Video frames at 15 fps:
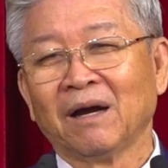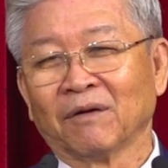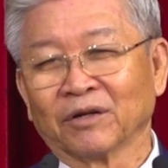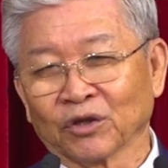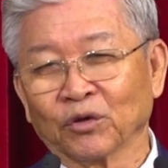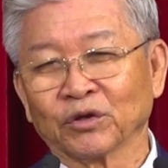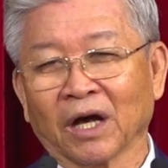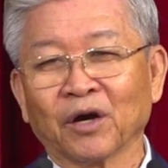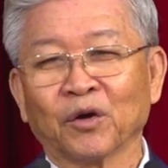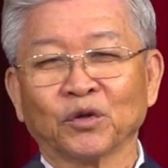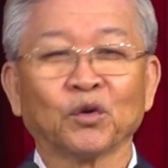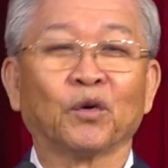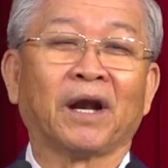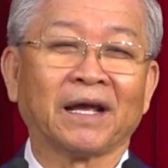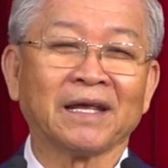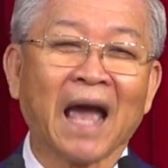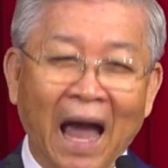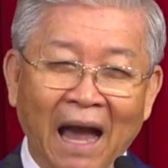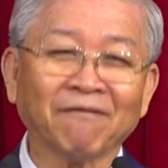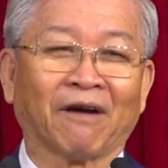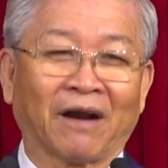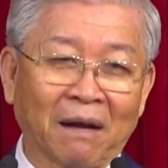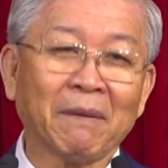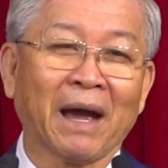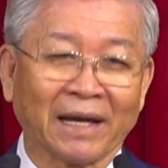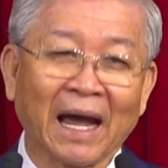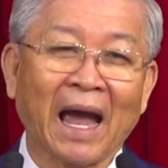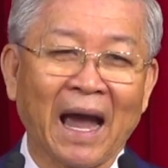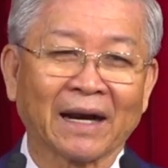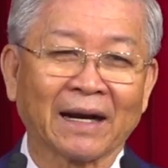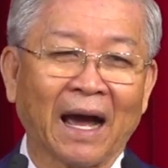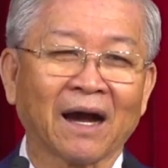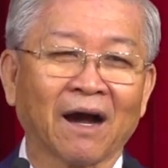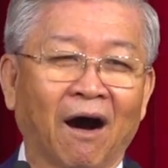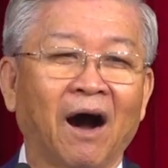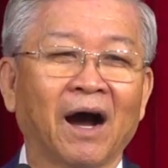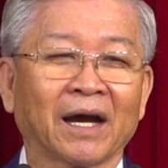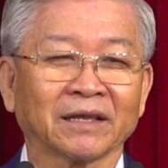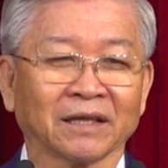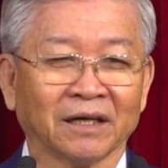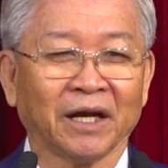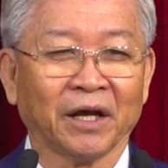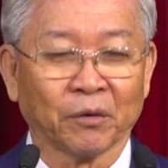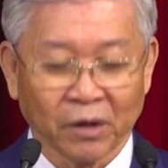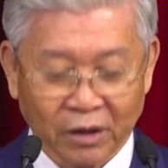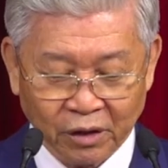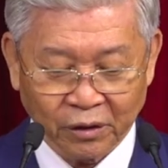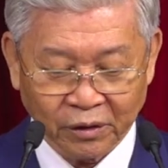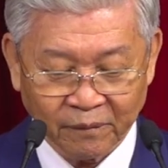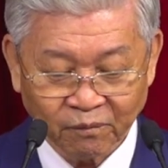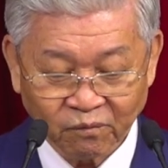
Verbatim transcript: và tôi tớ của Chúa đã giảng vào năm 2000 đã có cái từ liệu đó rồi.